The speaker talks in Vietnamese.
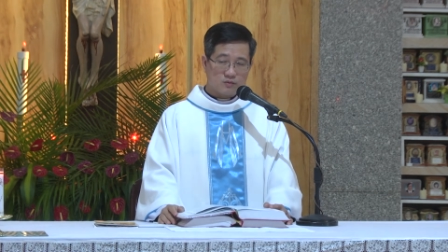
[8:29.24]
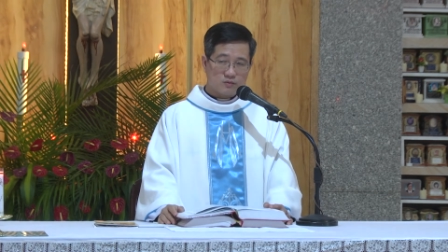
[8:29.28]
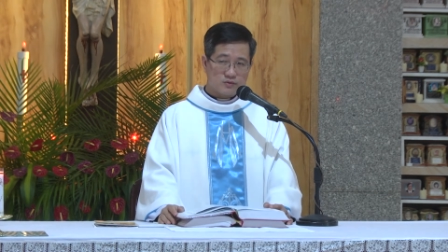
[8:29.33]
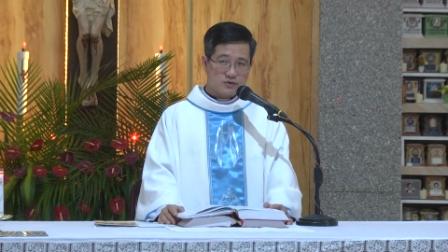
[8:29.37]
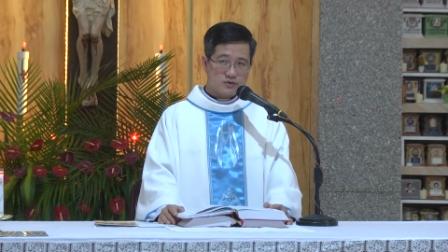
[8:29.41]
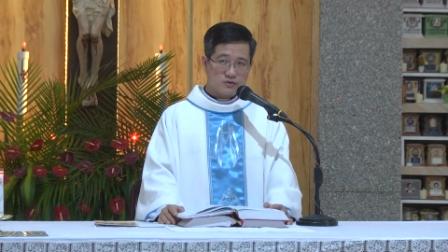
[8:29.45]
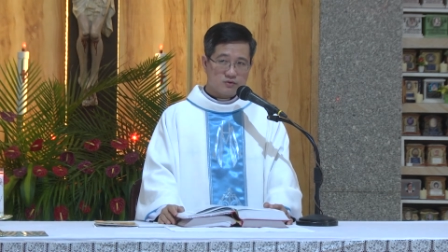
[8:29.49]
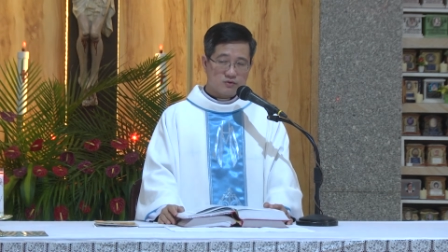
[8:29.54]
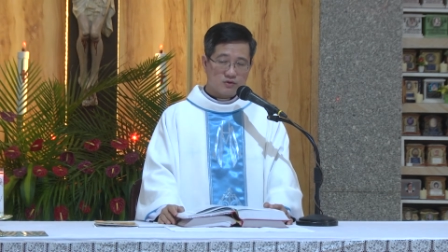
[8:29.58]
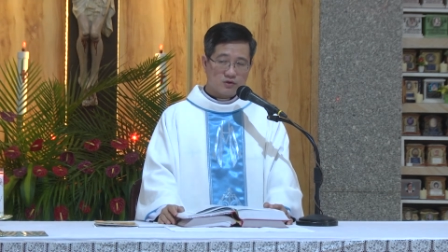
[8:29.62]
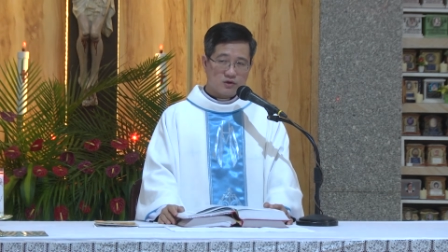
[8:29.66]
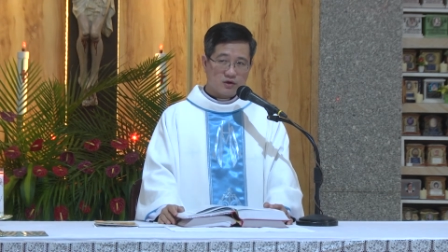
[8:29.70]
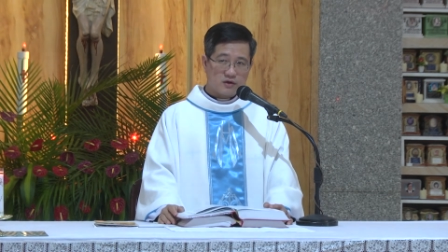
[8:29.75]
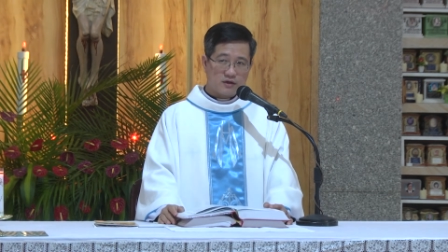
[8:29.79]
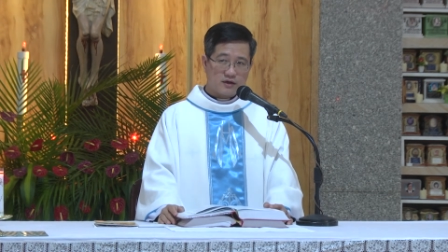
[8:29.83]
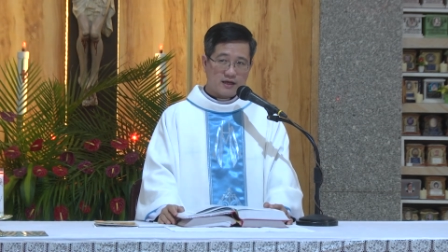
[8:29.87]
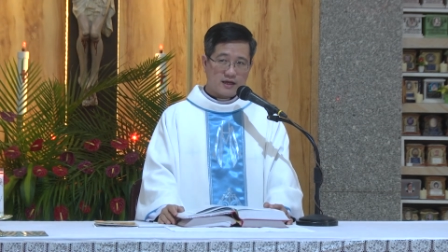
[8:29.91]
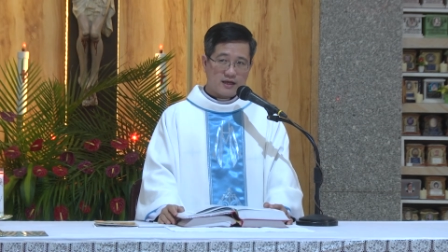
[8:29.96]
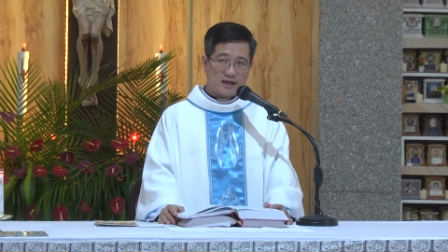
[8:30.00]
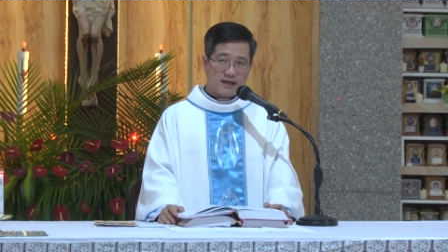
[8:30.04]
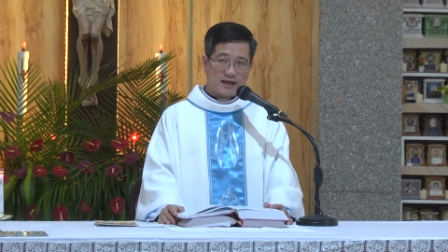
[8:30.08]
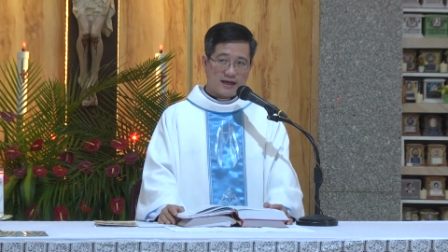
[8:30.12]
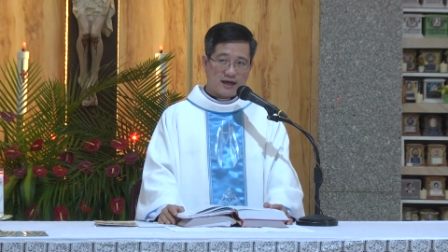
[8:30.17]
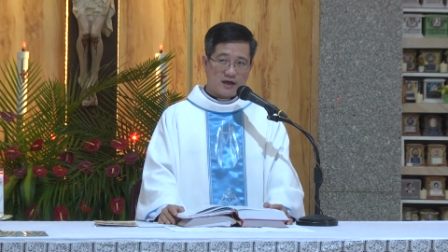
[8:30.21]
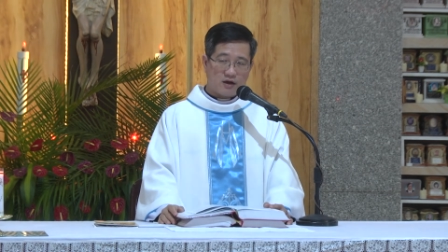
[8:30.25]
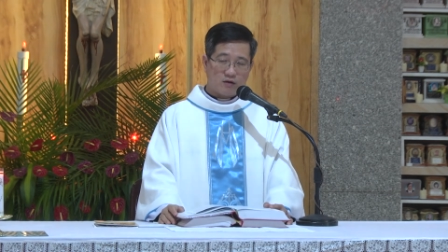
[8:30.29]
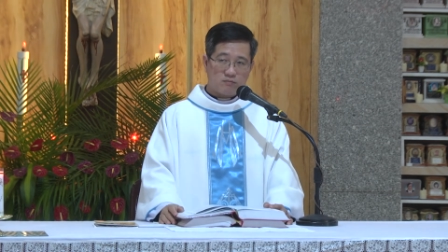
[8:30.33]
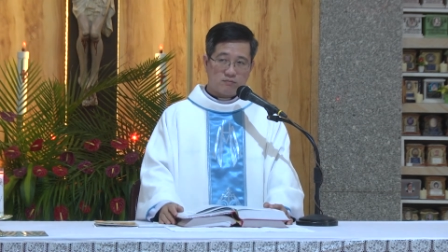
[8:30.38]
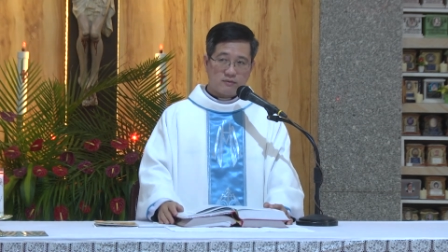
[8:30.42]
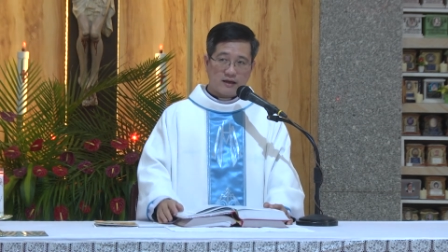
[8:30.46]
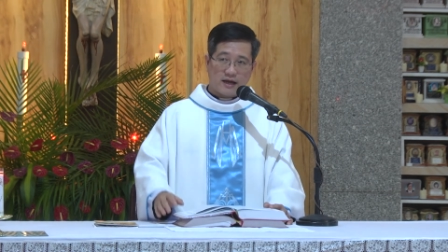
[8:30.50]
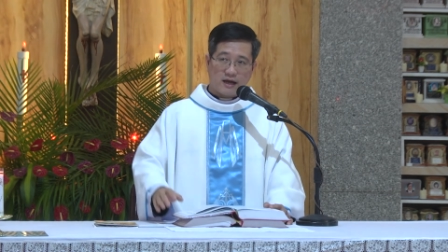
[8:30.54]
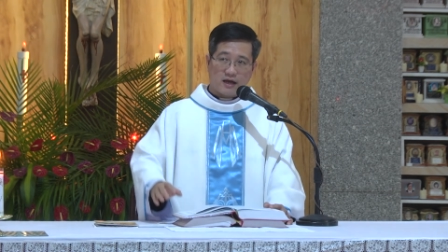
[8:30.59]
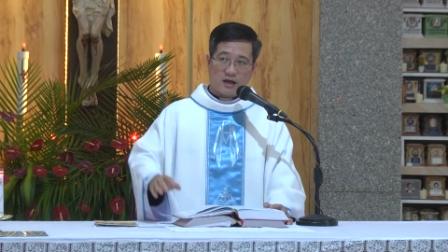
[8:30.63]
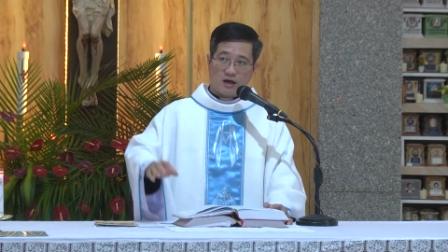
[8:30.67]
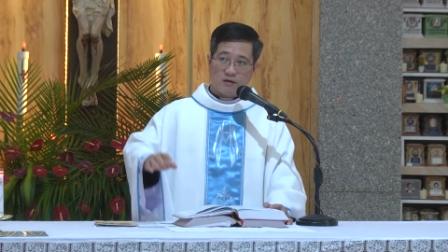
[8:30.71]
Tụt xuống có nghĩa là
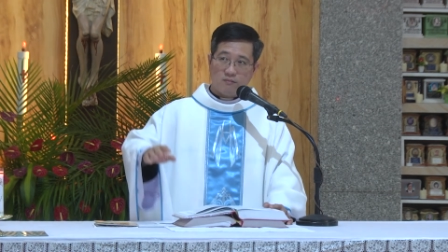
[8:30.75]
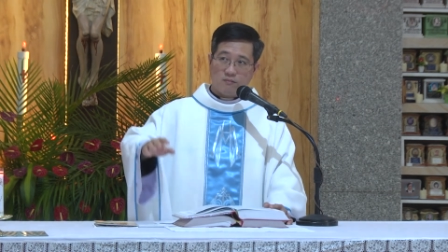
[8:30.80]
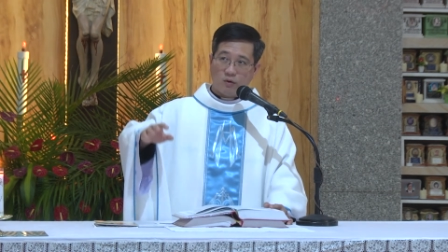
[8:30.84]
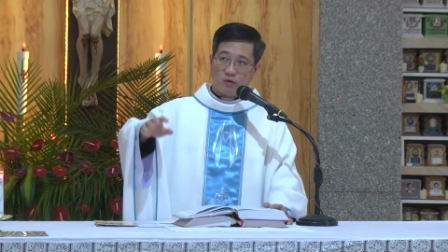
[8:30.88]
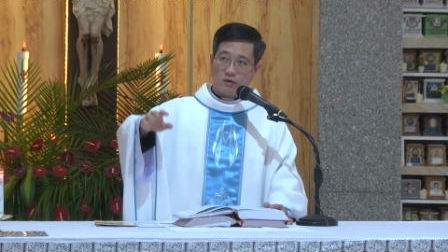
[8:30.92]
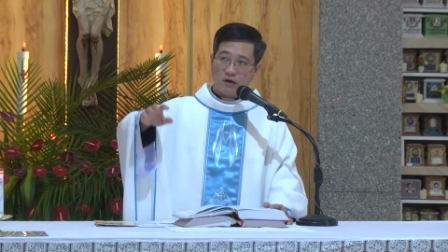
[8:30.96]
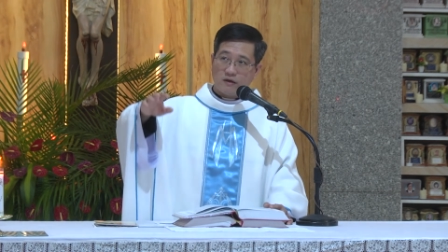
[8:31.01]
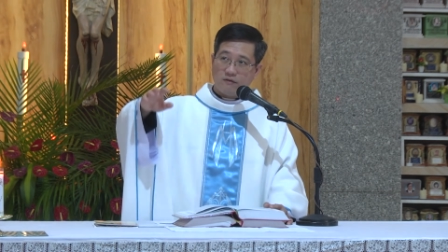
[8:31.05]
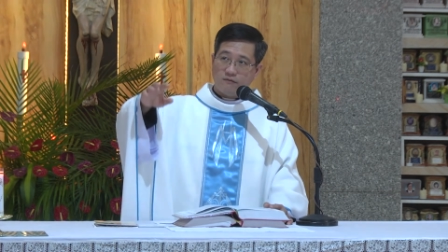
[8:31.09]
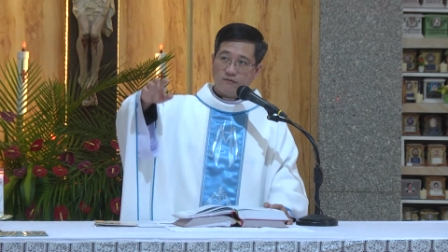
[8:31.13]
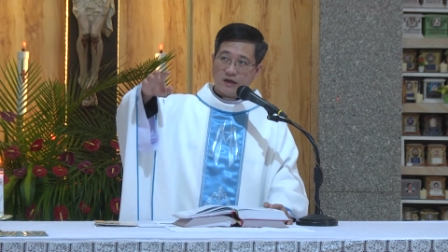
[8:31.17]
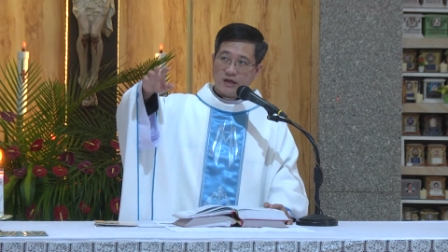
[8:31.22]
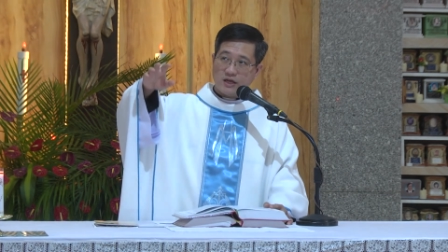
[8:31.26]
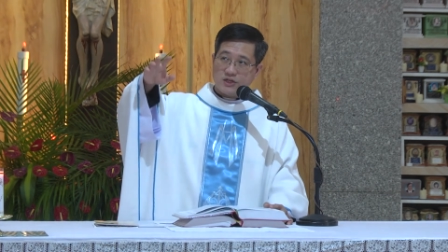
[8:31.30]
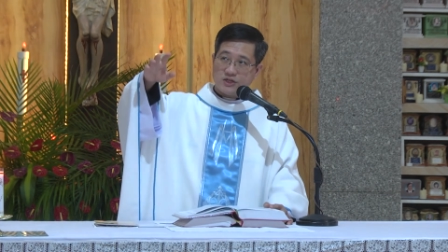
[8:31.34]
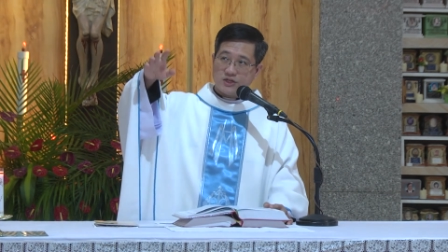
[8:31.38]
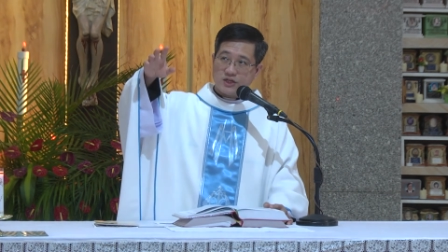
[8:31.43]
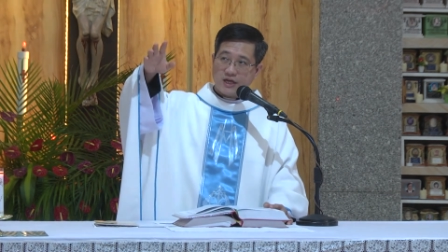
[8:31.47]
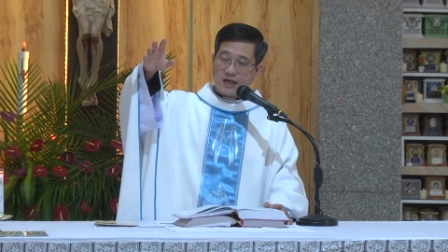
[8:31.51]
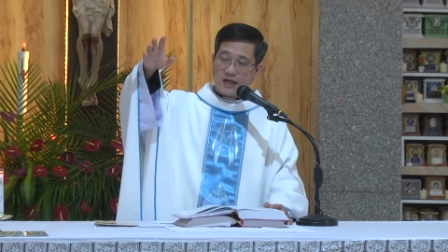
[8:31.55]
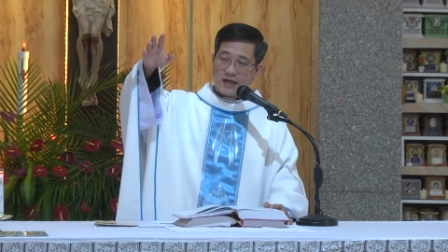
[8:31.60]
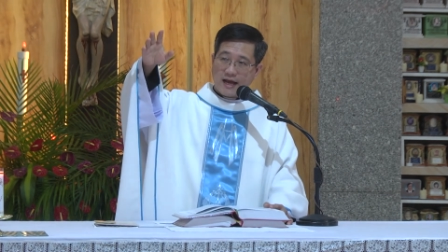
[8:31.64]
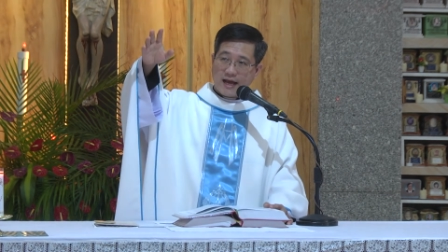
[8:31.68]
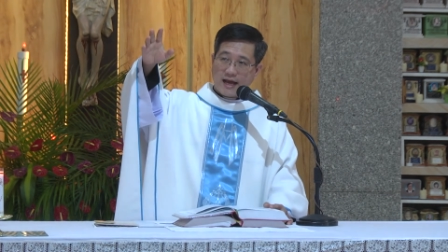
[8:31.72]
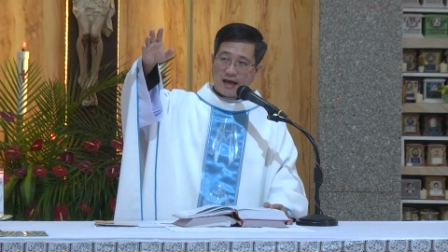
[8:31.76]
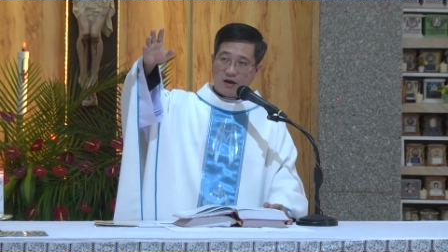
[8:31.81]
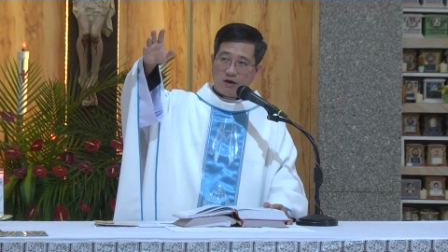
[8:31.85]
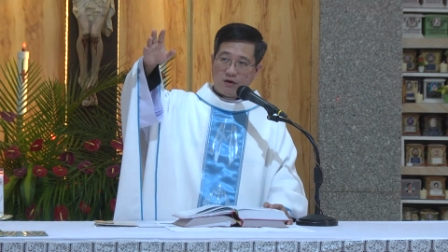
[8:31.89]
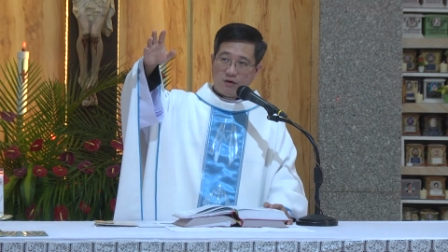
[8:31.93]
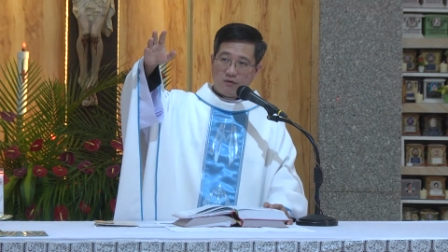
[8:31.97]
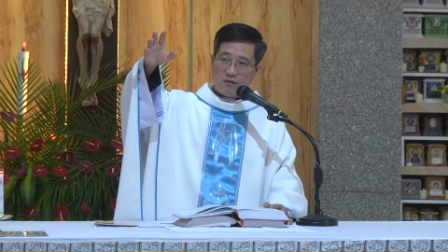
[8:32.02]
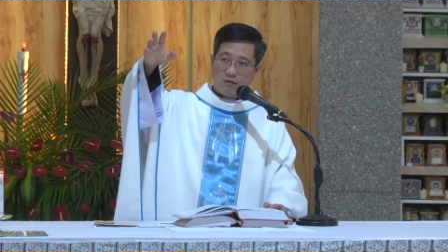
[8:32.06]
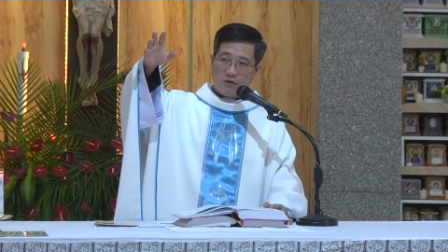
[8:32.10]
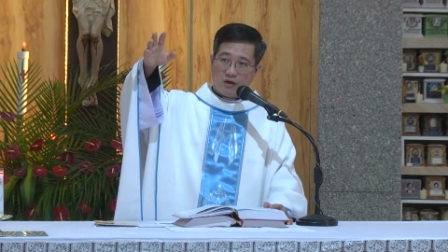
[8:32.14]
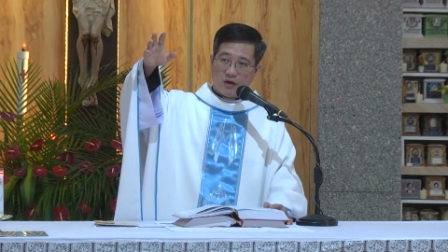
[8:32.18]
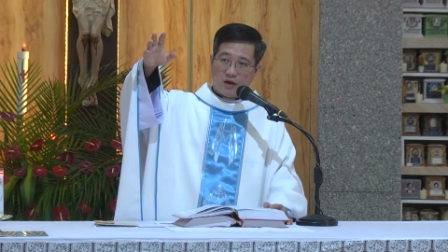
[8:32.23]
ông đang ở một cái vị trí
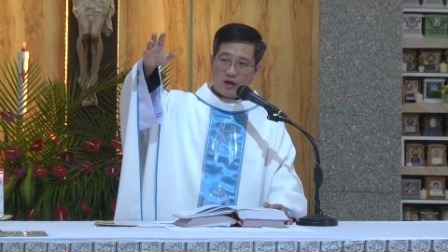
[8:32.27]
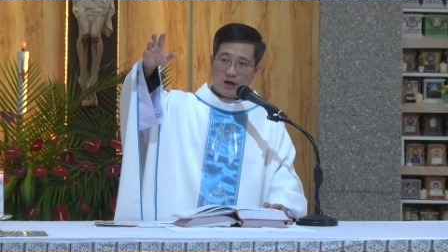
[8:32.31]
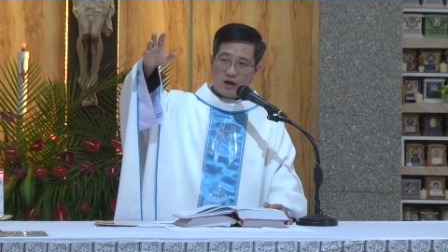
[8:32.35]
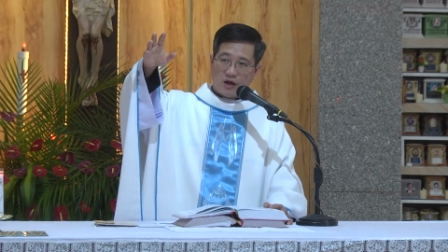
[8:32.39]
cao,